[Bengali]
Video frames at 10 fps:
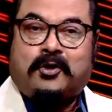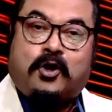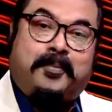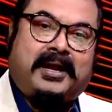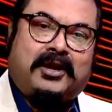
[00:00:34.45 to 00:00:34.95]

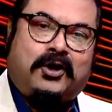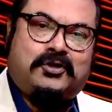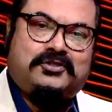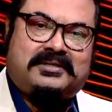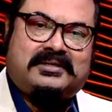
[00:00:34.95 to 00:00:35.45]

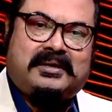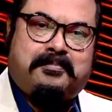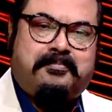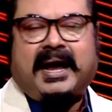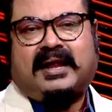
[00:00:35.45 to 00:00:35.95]
গোপালগঞ্জ
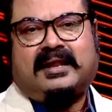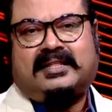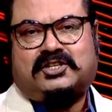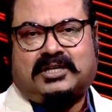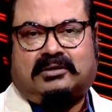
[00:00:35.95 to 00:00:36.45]

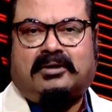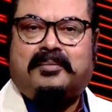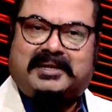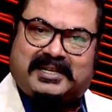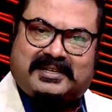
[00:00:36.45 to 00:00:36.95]
বাংলাদেশ
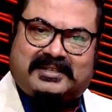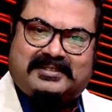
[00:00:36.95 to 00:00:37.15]
আওয়ামী লীগ